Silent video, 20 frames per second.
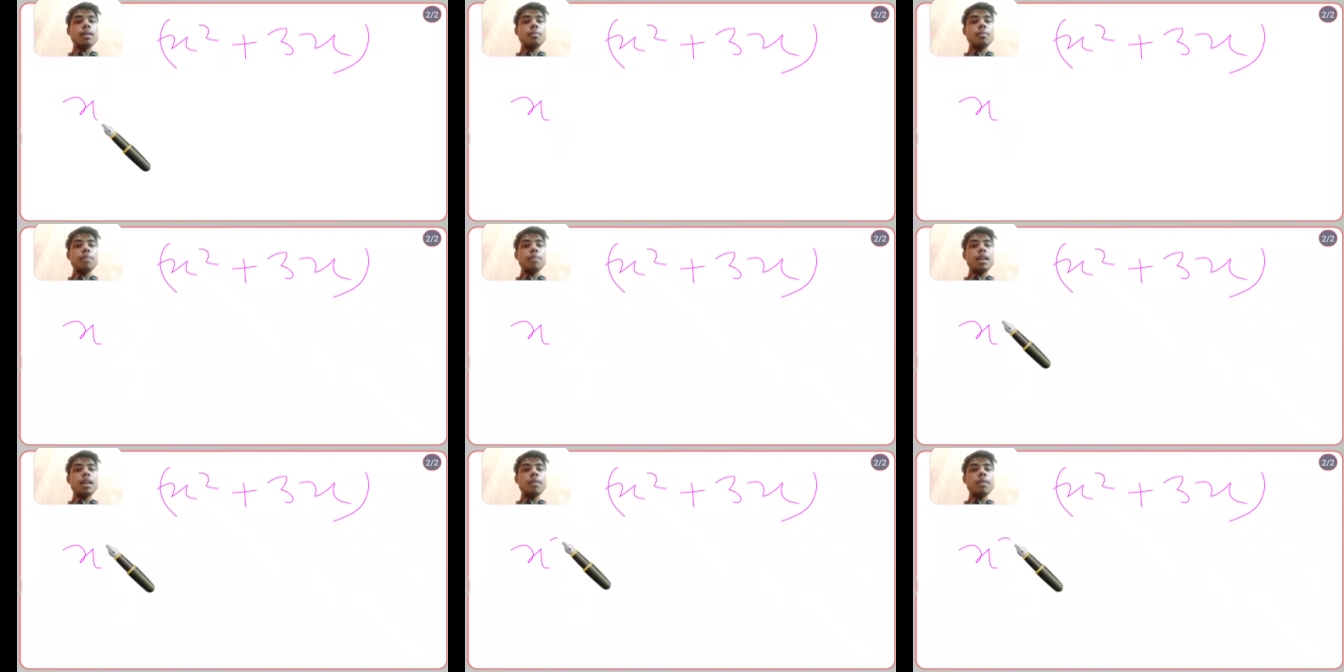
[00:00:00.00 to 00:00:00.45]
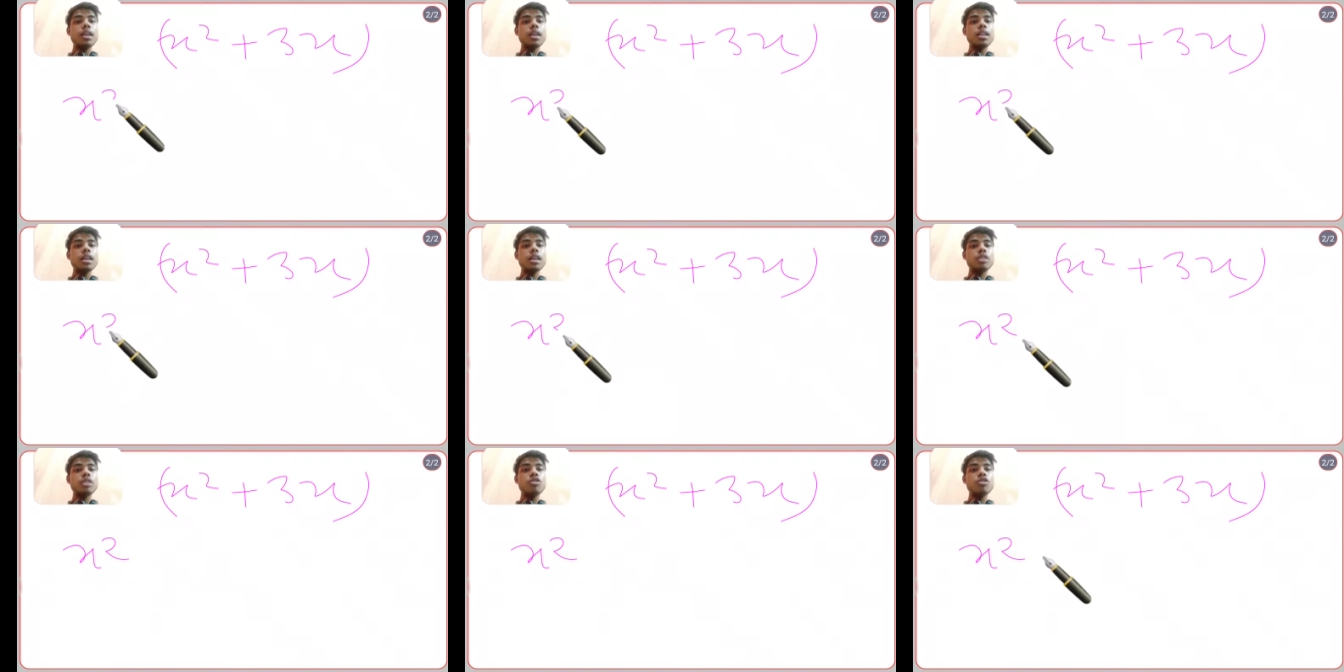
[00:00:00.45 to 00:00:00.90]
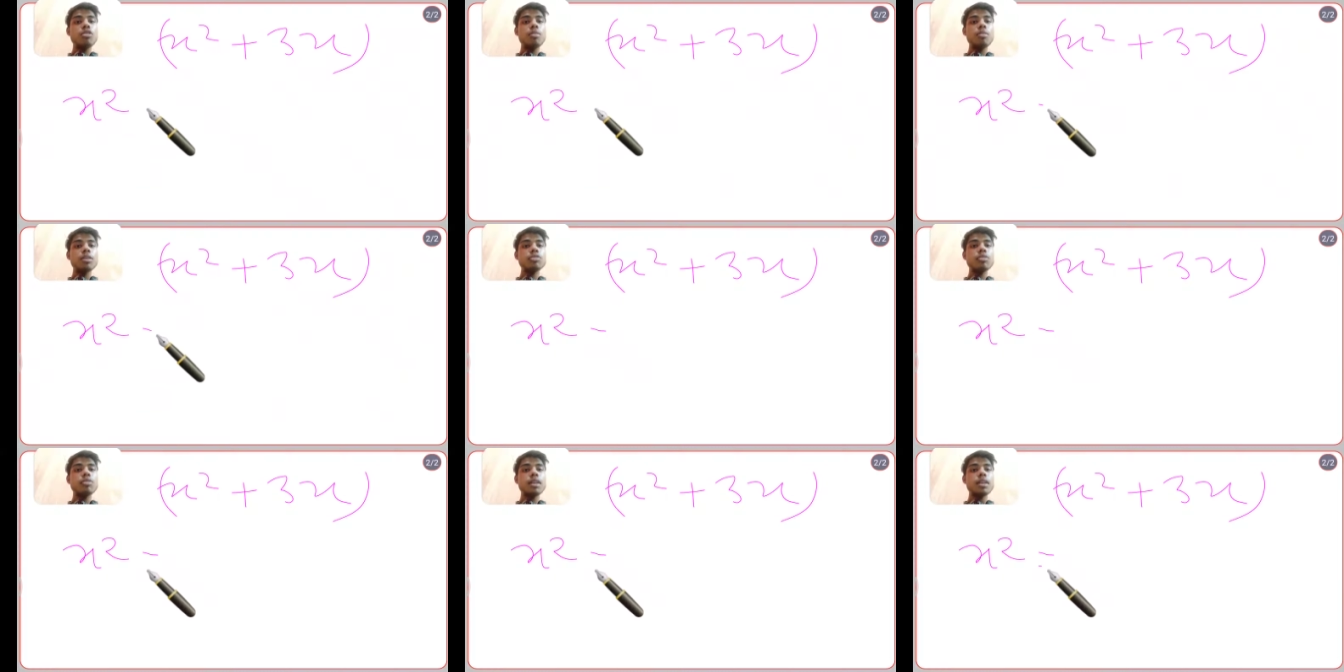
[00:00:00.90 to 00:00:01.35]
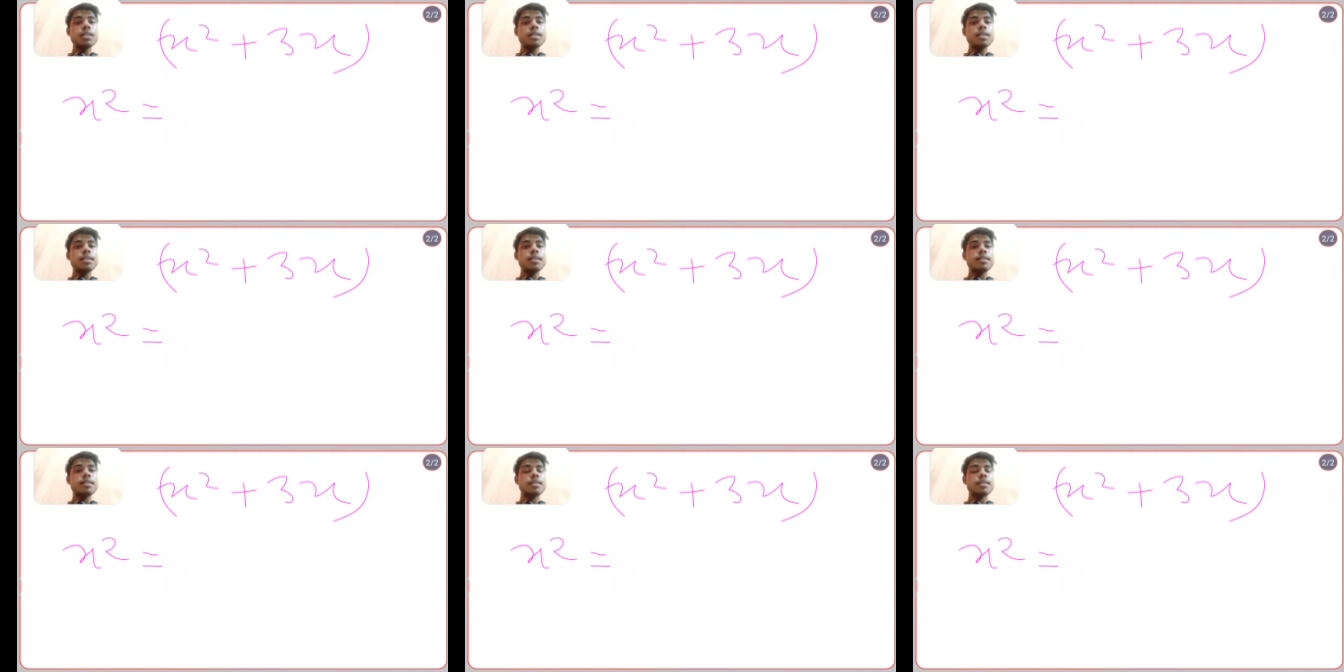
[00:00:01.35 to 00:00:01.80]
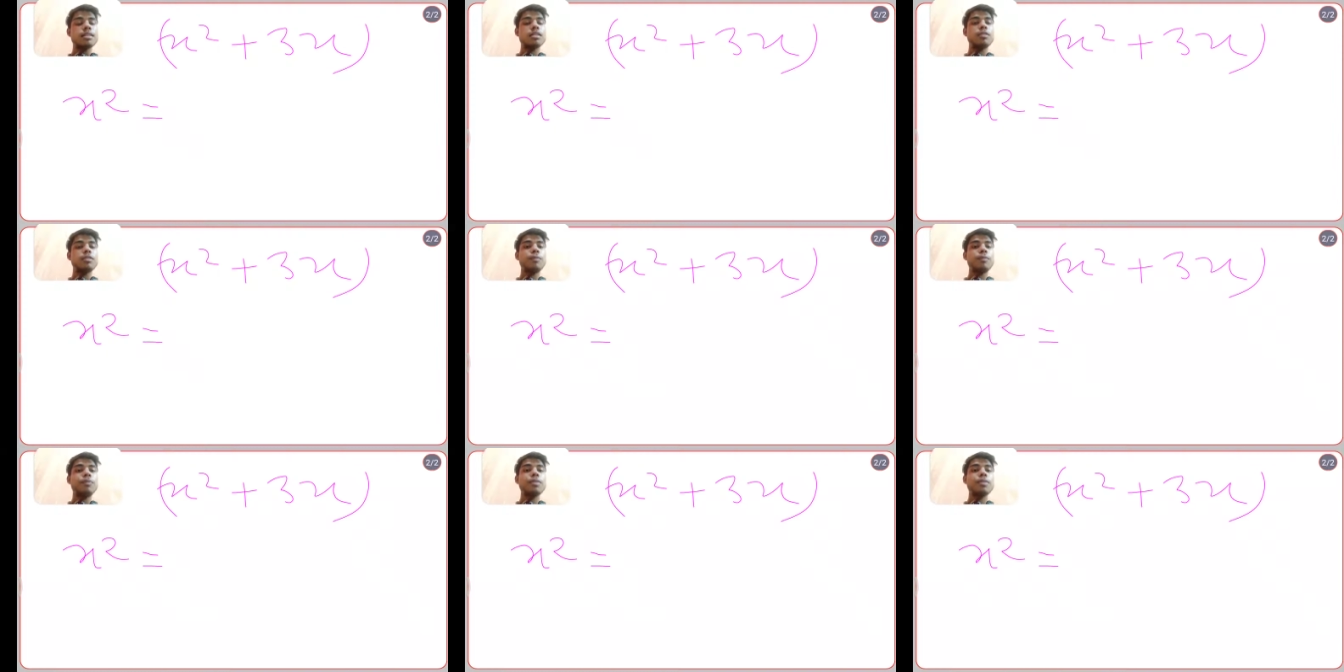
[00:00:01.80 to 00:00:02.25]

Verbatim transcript: पहले मैं ये देखता हूँ कि मैं इसको कैसे लिख सकता हूँ